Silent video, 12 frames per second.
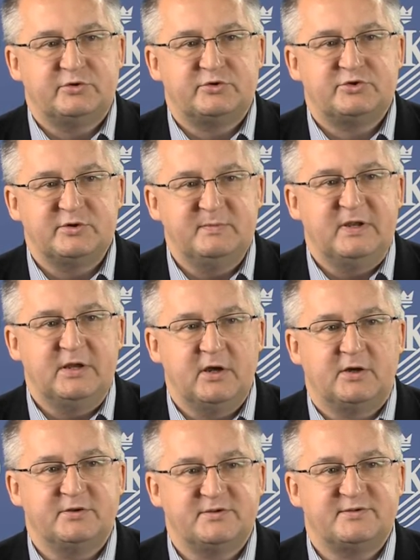3 e,
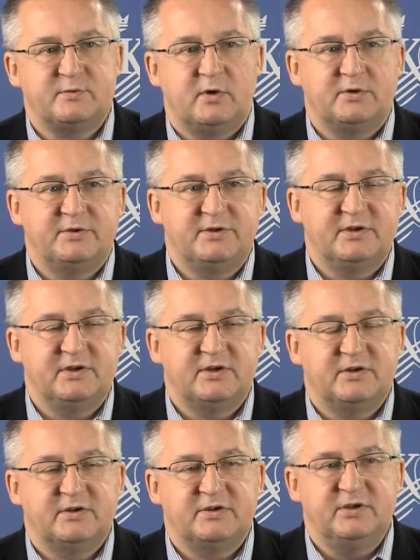miliony
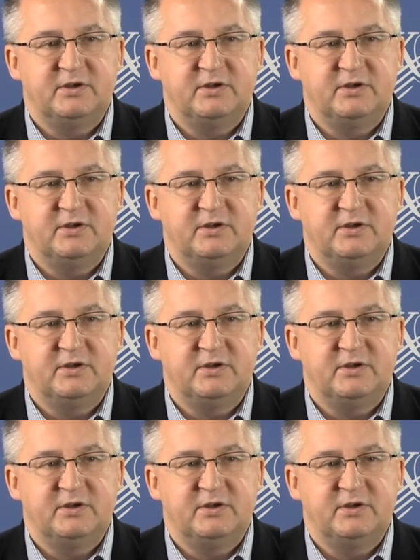złotych,